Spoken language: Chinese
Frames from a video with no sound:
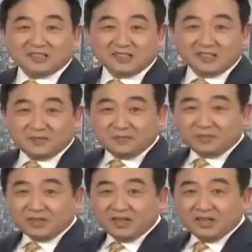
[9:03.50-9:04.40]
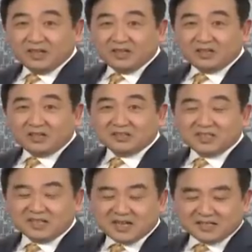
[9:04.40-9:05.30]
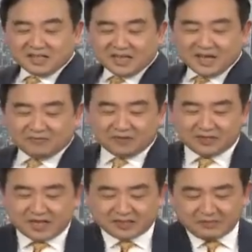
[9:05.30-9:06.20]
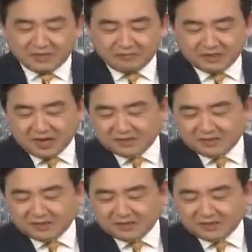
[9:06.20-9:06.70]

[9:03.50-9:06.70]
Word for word: 个，现在跟大家分享这篇文章